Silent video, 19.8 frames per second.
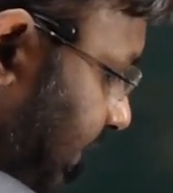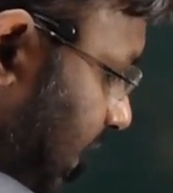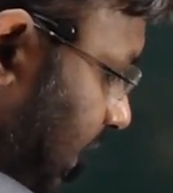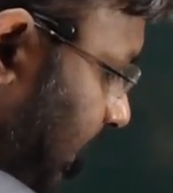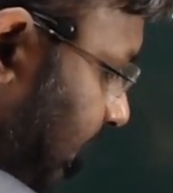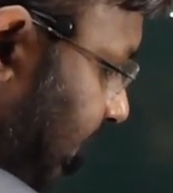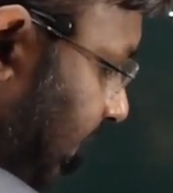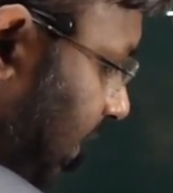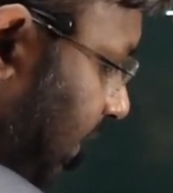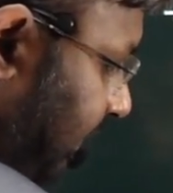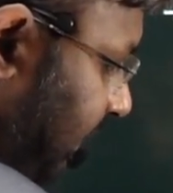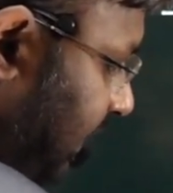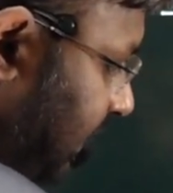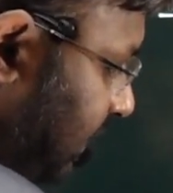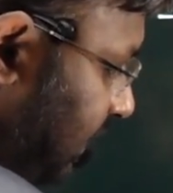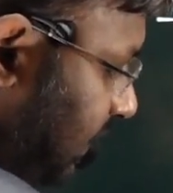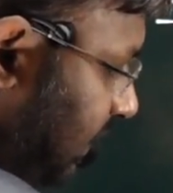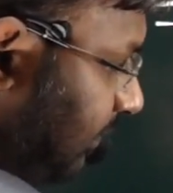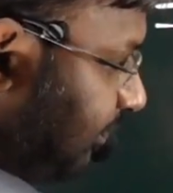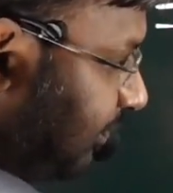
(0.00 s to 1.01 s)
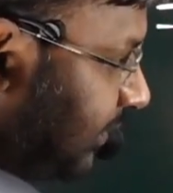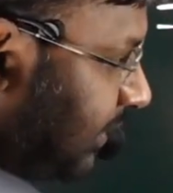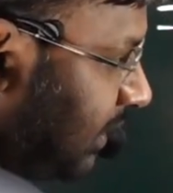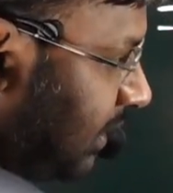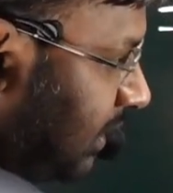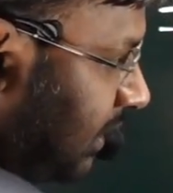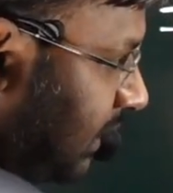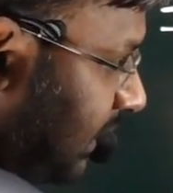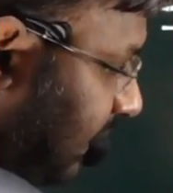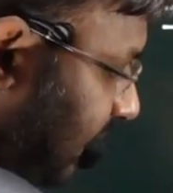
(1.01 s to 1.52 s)
अपॉन में कितना
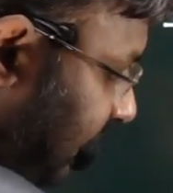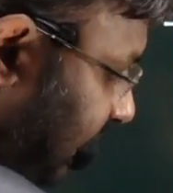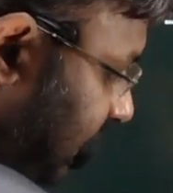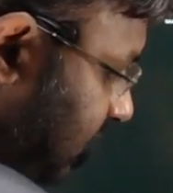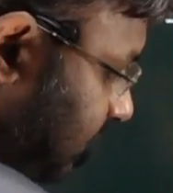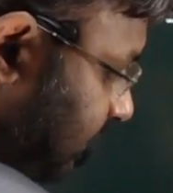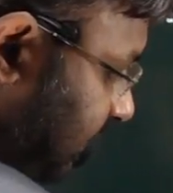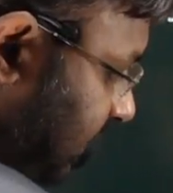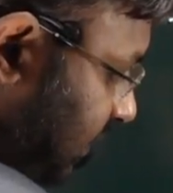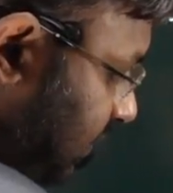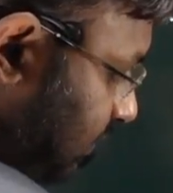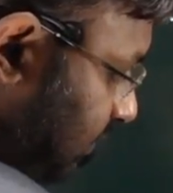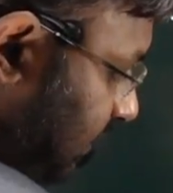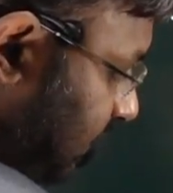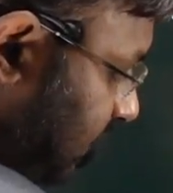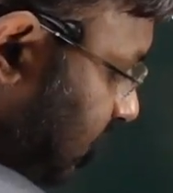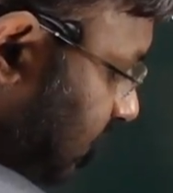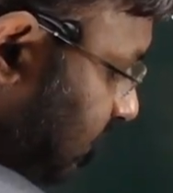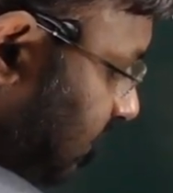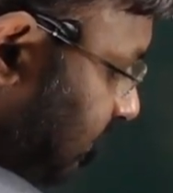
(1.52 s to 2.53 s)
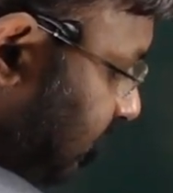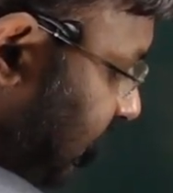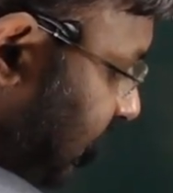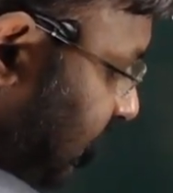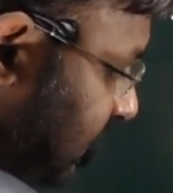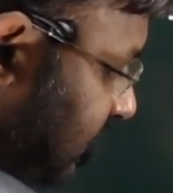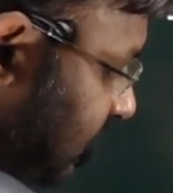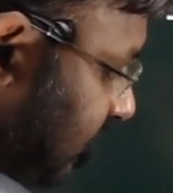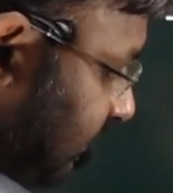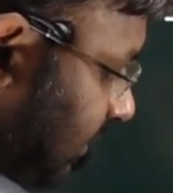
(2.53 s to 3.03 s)
एक्स प्लस टू लिखा हुआ है
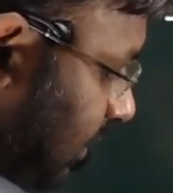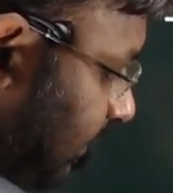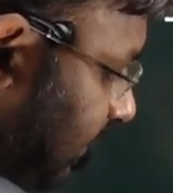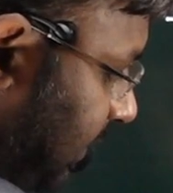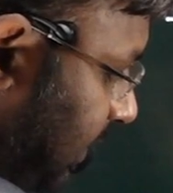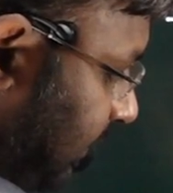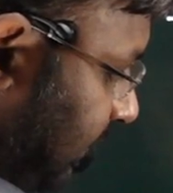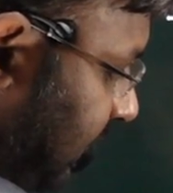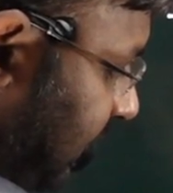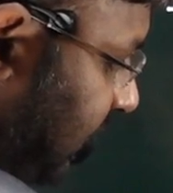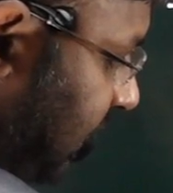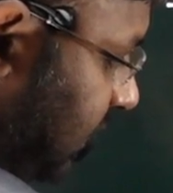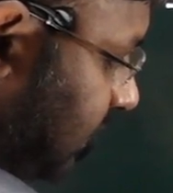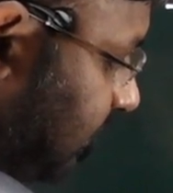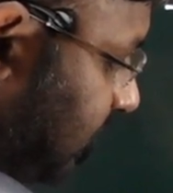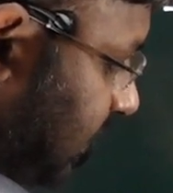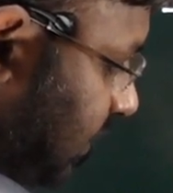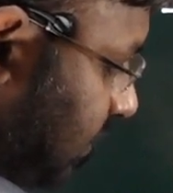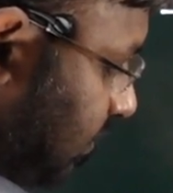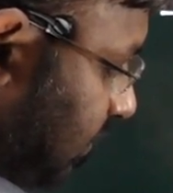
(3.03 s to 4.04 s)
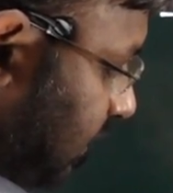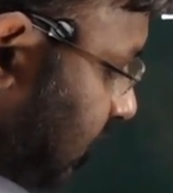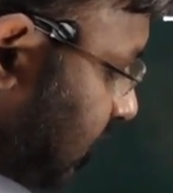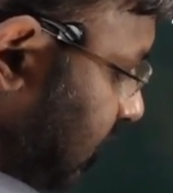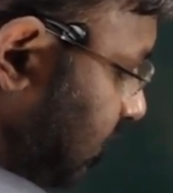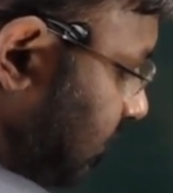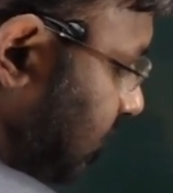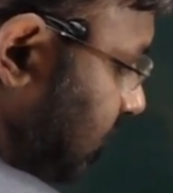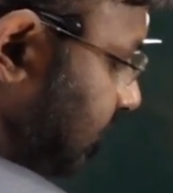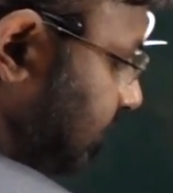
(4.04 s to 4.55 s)
माइनस सेवन अपॉन में एक्स प्लस टू
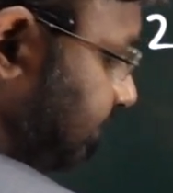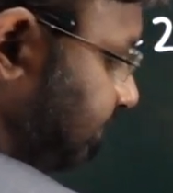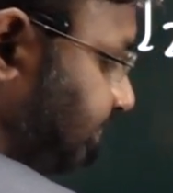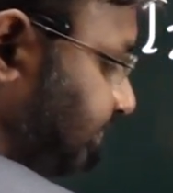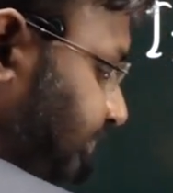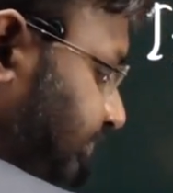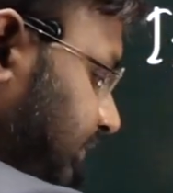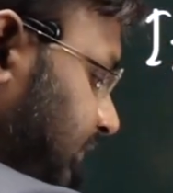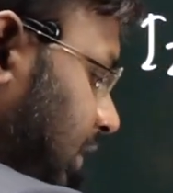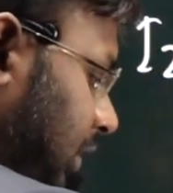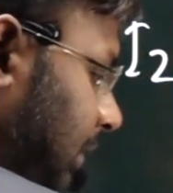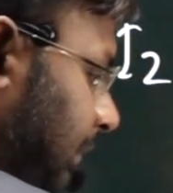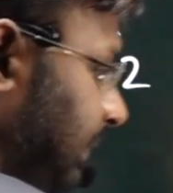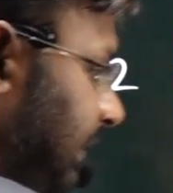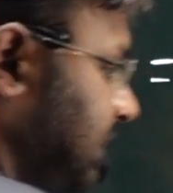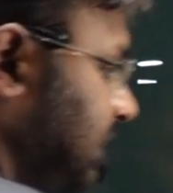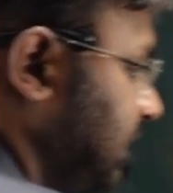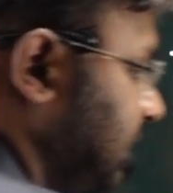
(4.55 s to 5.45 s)
लिखा हुआ है और प्लस